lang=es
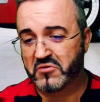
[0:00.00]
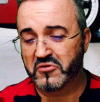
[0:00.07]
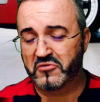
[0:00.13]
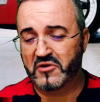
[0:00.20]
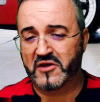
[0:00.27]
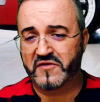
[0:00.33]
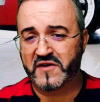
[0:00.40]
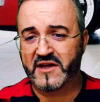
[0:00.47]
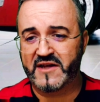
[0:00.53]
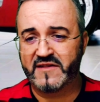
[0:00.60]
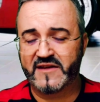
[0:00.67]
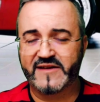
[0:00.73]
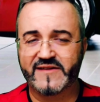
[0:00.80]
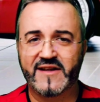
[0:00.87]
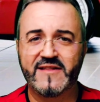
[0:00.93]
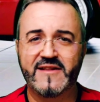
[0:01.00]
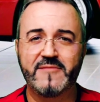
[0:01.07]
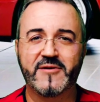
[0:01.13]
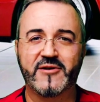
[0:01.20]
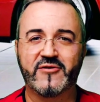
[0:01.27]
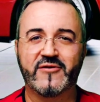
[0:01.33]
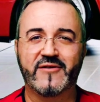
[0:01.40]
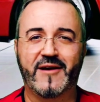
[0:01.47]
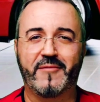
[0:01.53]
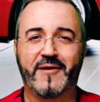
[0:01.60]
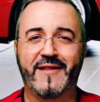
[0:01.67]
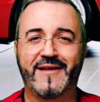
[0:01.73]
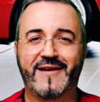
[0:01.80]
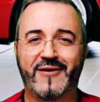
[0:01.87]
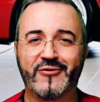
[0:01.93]
por otro lado sería interesante, pero que
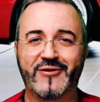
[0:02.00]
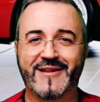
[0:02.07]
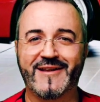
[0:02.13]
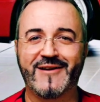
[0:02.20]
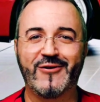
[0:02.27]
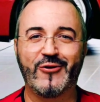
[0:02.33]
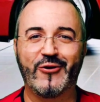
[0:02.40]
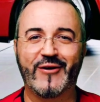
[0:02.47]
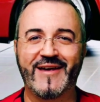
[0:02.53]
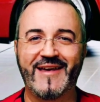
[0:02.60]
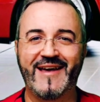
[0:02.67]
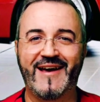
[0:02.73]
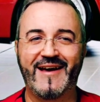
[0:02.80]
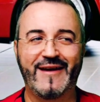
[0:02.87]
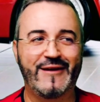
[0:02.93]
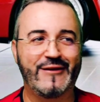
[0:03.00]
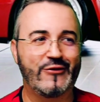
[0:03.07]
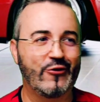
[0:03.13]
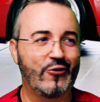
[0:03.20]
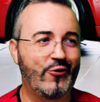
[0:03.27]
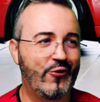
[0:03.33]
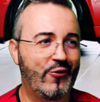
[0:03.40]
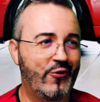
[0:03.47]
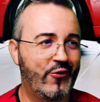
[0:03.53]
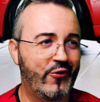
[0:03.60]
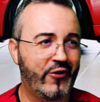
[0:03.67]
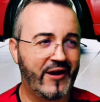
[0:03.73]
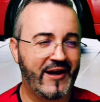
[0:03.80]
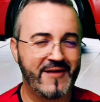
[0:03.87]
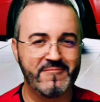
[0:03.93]
aparezca otra tecnología y
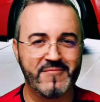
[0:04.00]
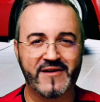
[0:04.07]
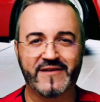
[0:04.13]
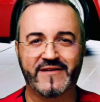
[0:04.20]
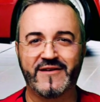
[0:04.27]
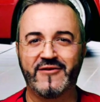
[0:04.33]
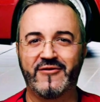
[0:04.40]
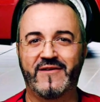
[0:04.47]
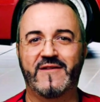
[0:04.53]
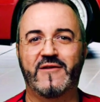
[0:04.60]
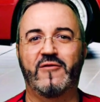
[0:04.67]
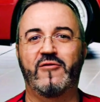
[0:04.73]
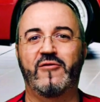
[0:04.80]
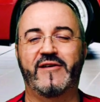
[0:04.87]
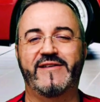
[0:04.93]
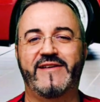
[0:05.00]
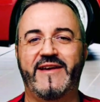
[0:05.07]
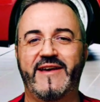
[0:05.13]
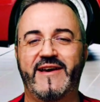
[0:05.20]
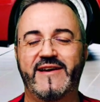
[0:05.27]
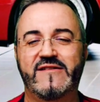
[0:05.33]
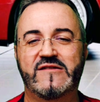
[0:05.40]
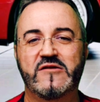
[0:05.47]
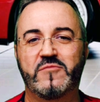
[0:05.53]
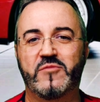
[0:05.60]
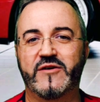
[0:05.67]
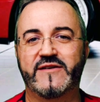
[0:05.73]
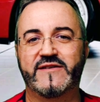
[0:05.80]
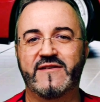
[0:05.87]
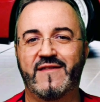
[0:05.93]
toda la inversión y todo lo que se haya hecho,
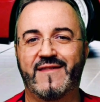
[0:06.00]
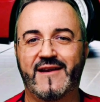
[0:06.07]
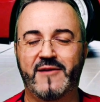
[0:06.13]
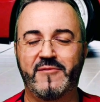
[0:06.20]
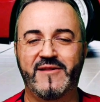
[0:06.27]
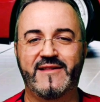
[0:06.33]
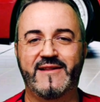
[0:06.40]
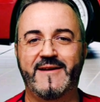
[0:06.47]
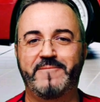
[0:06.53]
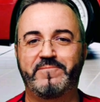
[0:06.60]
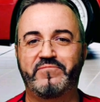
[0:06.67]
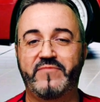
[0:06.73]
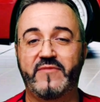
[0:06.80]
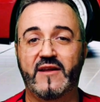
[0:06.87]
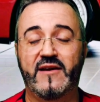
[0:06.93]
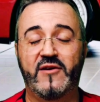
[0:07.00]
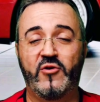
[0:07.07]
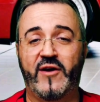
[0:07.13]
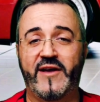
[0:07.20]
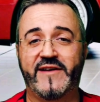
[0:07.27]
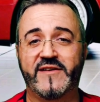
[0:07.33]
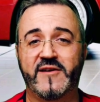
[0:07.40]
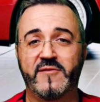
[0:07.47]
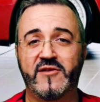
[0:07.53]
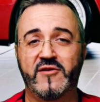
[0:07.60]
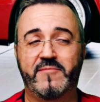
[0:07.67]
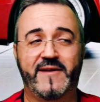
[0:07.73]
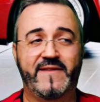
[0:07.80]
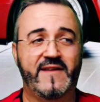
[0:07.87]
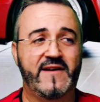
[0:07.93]
pues sinceramente no haya
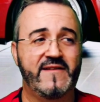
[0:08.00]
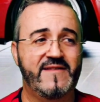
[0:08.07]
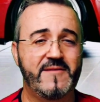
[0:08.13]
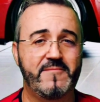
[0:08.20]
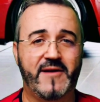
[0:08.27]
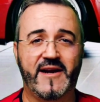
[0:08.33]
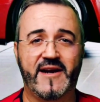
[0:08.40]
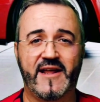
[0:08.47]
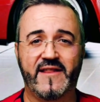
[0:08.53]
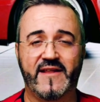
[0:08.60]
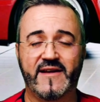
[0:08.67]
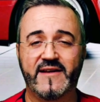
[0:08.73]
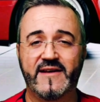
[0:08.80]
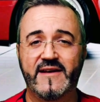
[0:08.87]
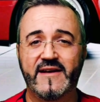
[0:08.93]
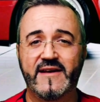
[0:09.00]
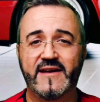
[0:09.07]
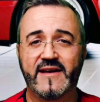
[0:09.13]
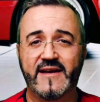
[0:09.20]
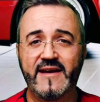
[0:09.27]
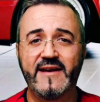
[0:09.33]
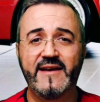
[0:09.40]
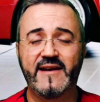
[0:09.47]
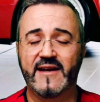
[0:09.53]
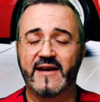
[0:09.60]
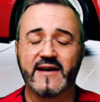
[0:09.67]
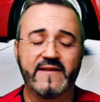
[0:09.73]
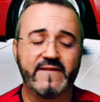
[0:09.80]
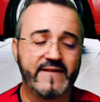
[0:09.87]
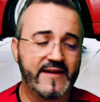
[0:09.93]
servido prácticamente para nada. Y
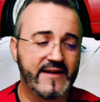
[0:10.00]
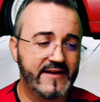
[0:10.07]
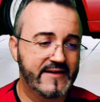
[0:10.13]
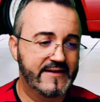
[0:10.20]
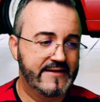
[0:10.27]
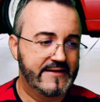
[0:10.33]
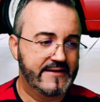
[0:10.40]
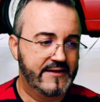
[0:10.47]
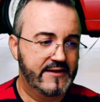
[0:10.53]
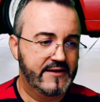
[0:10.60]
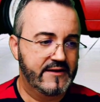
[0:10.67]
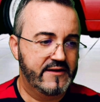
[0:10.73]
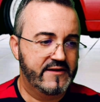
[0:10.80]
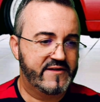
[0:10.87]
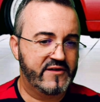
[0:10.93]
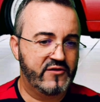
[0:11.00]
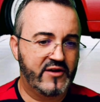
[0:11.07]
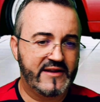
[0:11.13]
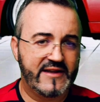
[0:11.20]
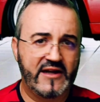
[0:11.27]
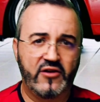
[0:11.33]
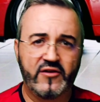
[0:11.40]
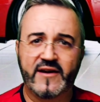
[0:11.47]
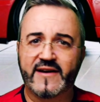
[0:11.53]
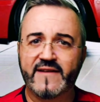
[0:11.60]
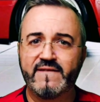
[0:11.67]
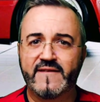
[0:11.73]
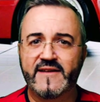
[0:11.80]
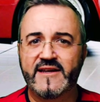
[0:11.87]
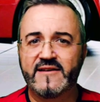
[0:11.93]
la gente si no ha tirado de
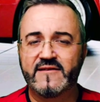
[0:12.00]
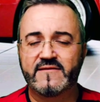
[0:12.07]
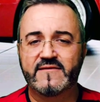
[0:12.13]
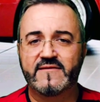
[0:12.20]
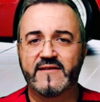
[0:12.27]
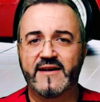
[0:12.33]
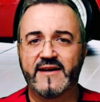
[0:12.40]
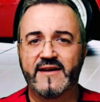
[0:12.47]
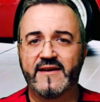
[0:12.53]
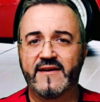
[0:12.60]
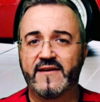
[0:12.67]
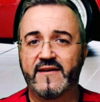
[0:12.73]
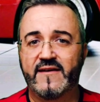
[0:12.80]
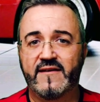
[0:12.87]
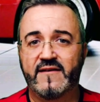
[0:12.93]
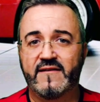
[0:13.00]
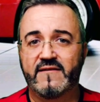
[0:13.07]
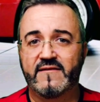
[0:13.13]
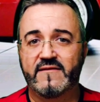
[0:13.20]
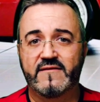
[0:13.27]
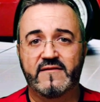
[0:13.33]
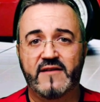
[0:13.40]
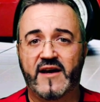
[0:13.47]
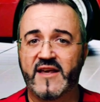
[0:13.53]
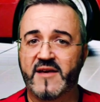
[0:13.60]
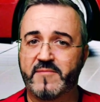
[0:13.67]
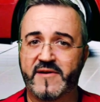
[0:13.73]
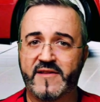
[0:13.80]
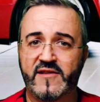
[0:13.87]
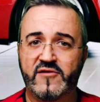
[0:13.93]
renting, eh,
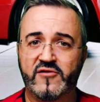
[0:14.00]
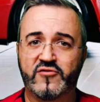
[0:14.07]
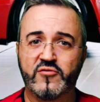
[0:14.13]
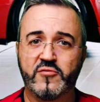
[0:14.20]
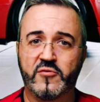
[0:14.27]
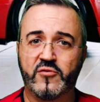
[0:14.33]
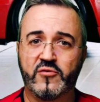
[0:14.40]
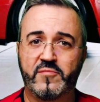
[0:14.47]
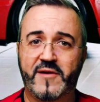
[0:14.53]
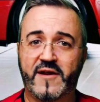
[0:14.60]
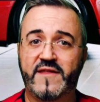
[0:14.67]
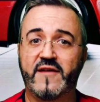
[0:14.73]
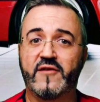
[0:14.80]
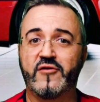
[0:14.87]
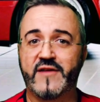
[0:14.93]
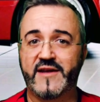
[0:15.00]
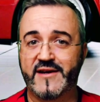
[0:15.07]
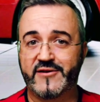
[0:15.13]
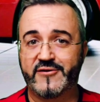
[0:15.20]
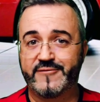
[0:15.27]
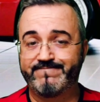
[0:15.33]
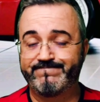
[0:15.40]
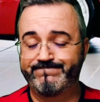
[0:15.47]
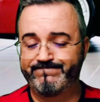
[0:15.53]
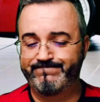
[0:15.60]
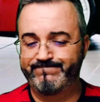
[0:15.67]
haya perdido su preciado dinero.